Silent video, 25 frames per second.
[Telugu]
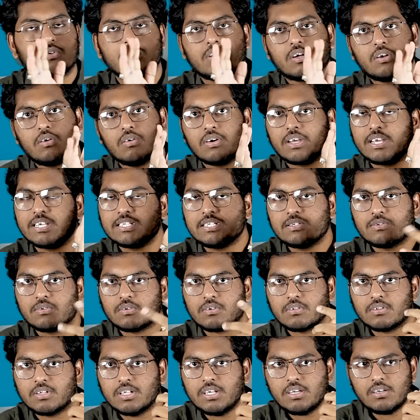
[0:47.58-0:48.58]
స్టూడియోలో ఒక ఏసీ
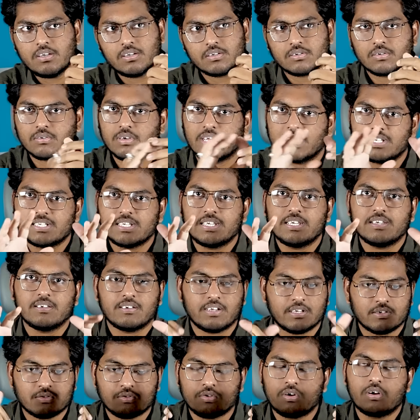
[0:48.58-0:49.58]
ఉంటుంది సో ఏసీ
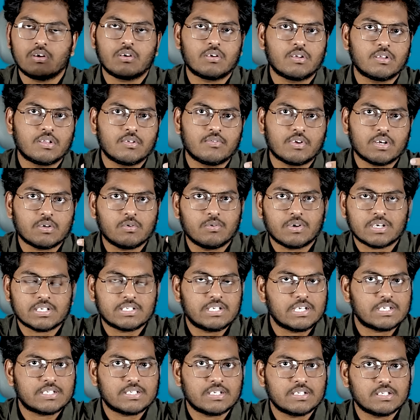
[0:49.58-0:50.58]
నేను స్టూడియో ఉన్నంత వరకు
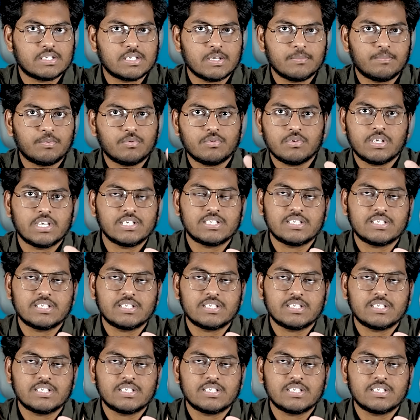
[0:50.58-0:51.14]
వర్క్ చేస్తున్న సేపు